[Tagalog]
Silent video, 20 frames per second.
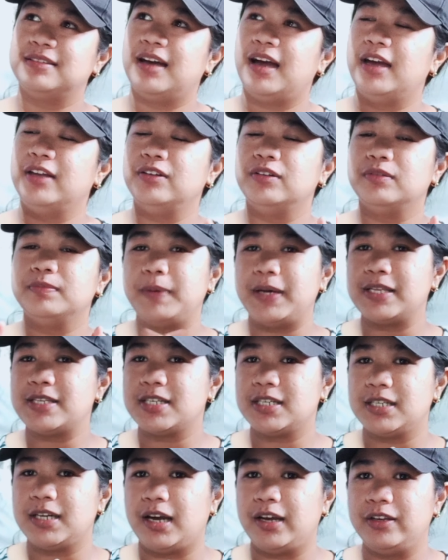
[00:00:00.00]
anong
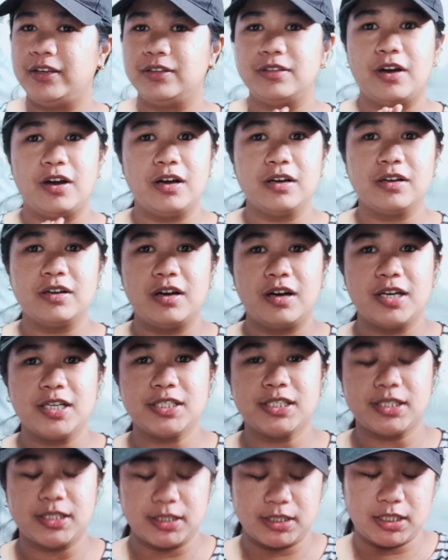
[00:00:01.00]
petsa na ngayon?
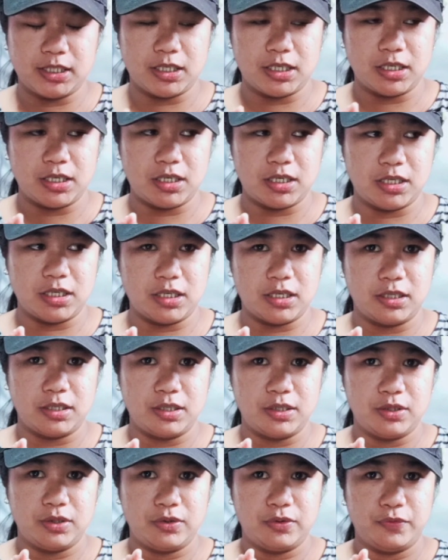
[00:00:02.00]
August uh,
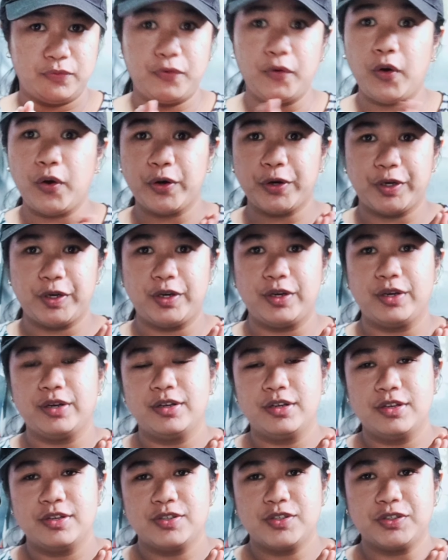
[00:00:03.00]
4.
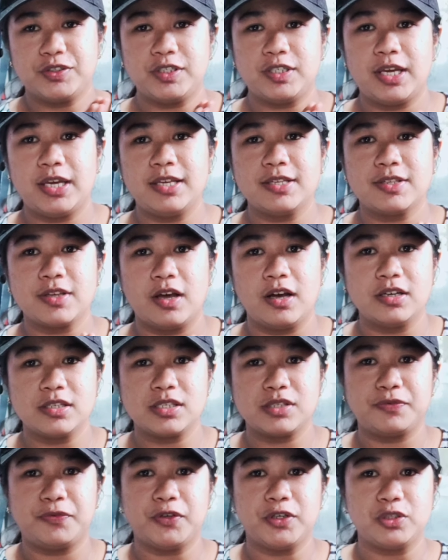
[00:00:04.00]
So, today is
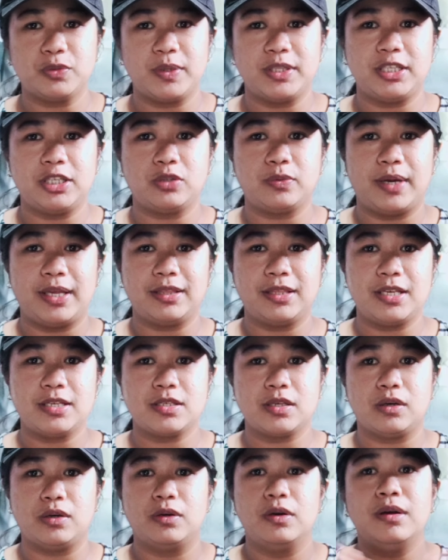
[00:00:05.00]
August 4, 2020.
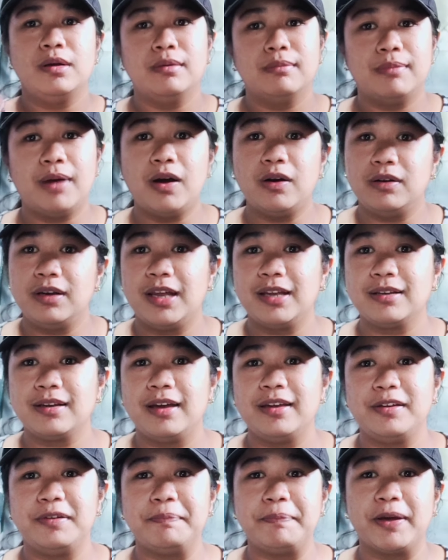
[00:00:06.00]
So, maulan
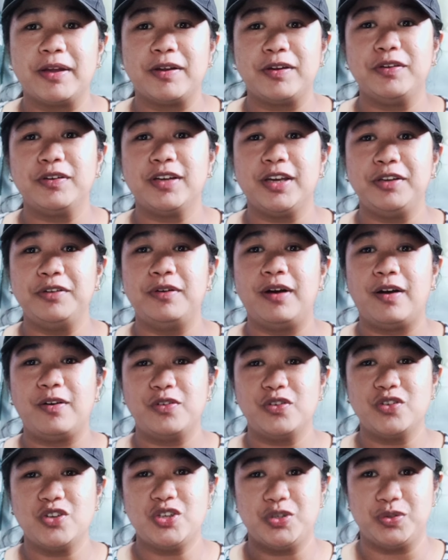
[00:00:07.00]
ngayon. Pero yung kinuha
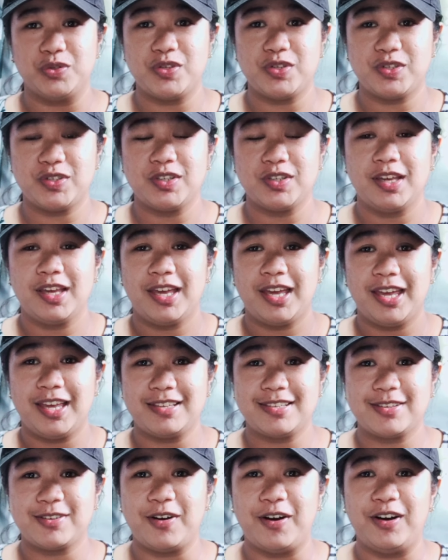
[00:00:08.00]
kong shoes
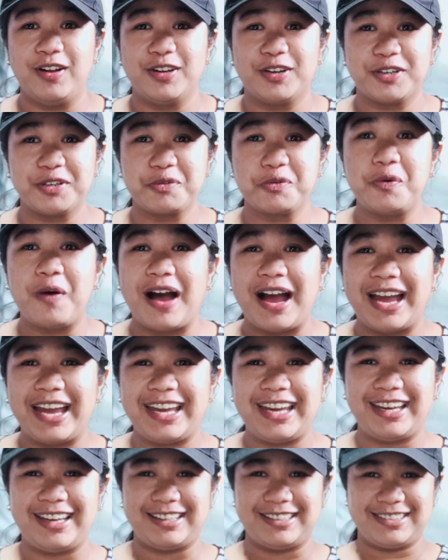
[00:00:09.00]
is color
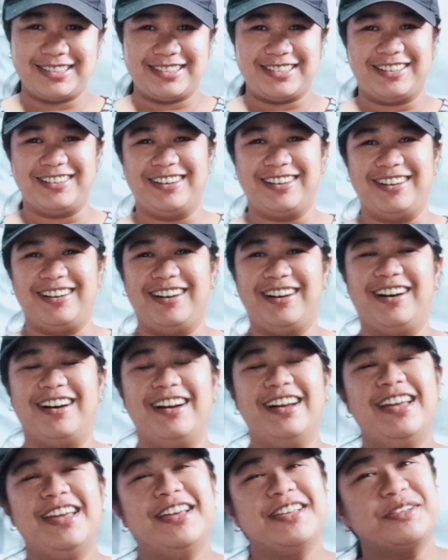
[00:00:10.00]
white. Oo.
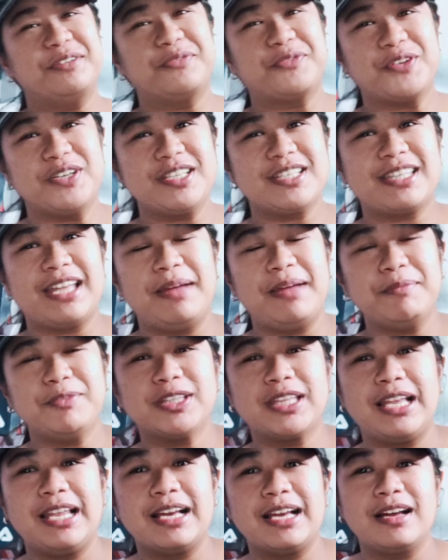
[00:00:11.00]
So, first time ko
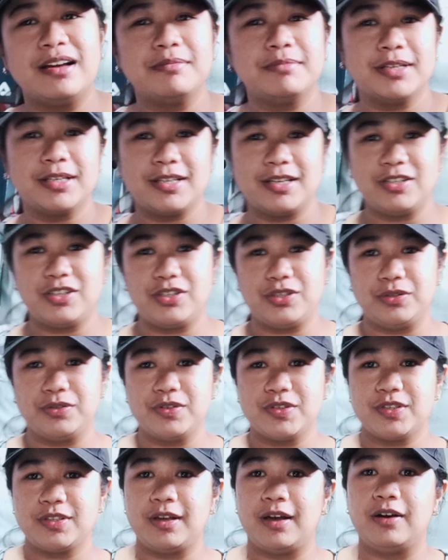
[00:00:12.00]
talagang
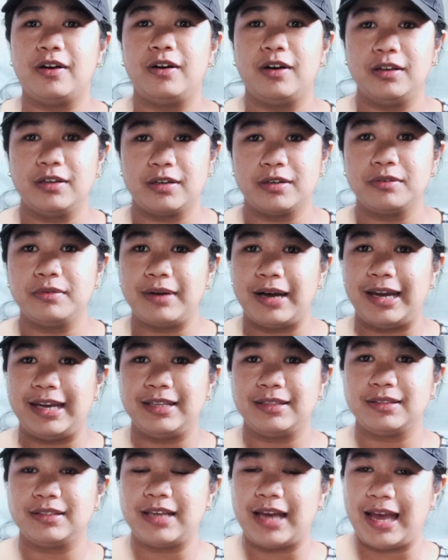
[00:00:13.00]
magka-shoes ng color
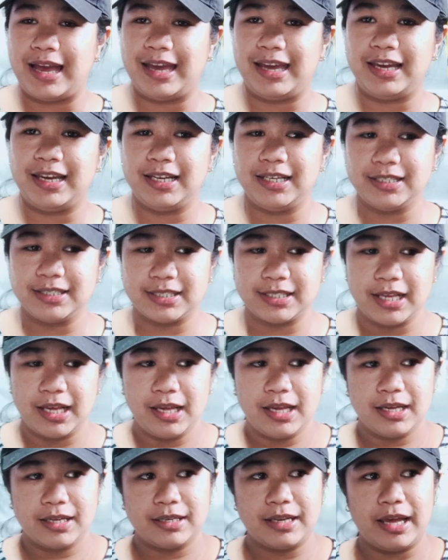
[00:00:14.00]
white, guys.
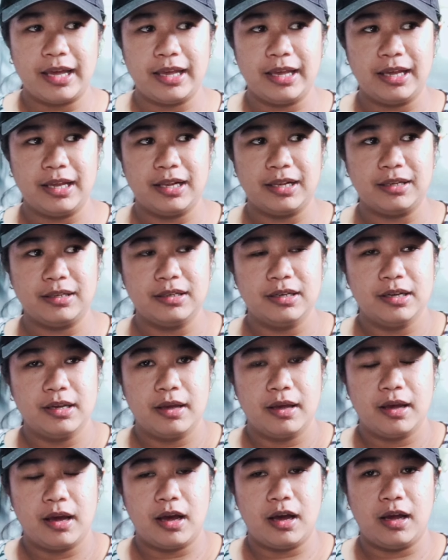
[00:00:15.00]
Dahil,
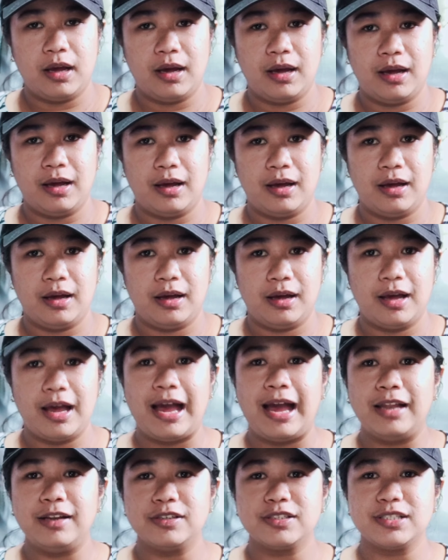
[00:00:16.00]
uh,
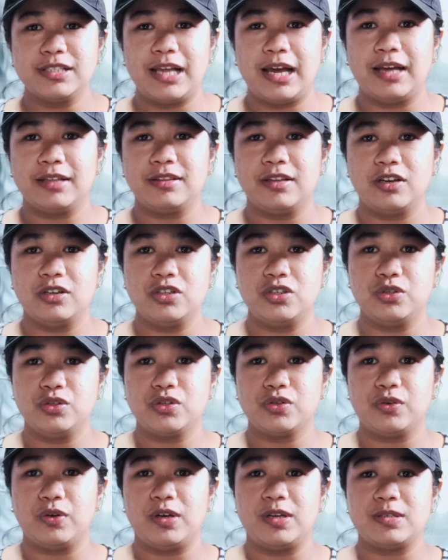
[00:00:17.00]
halos lahat ng shoes
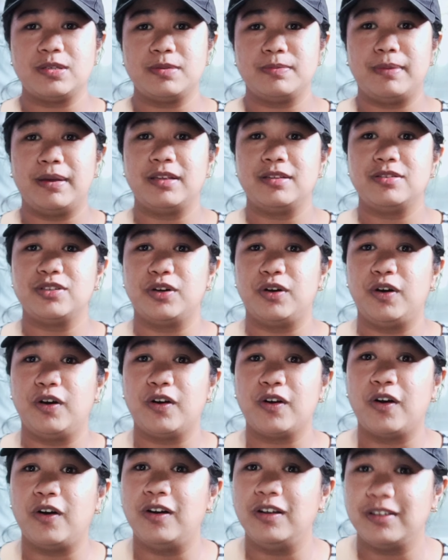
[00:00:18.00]
ko is medyo
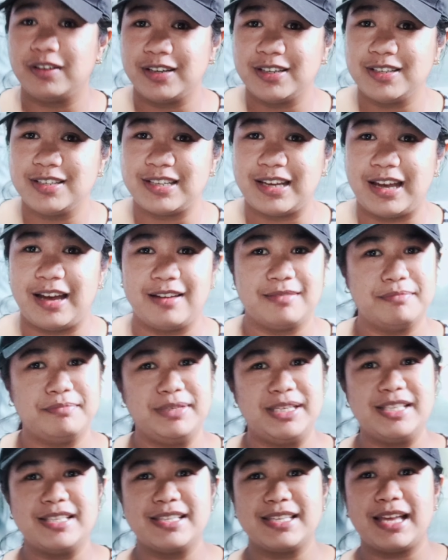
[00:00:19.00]
colored sa
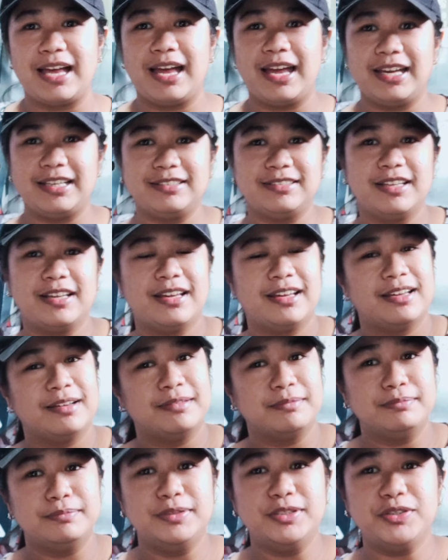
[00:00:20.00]
minsan
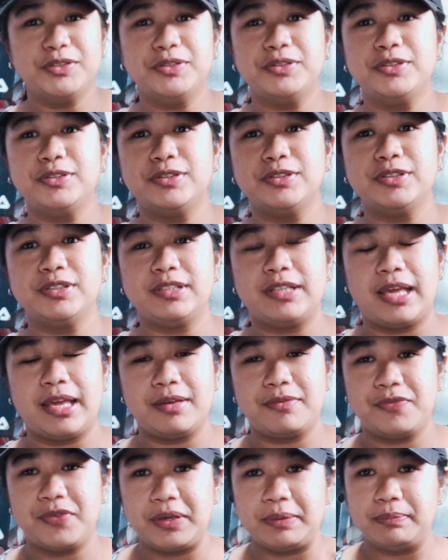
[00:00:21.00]
blue,
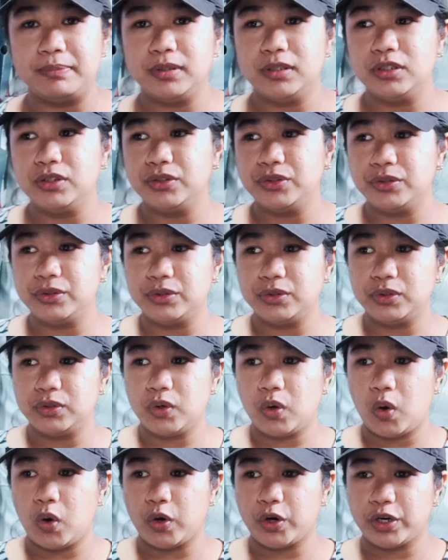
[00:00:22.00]
navy blue,
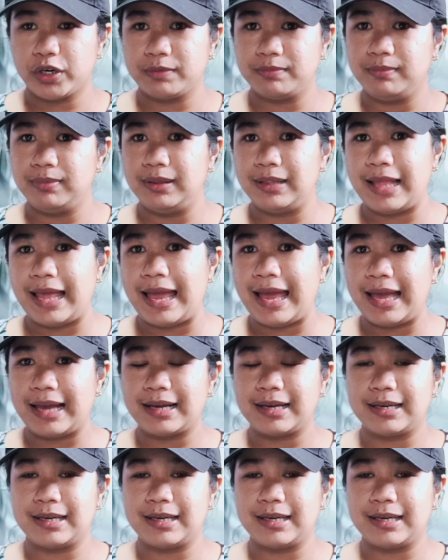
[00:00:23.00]
or black.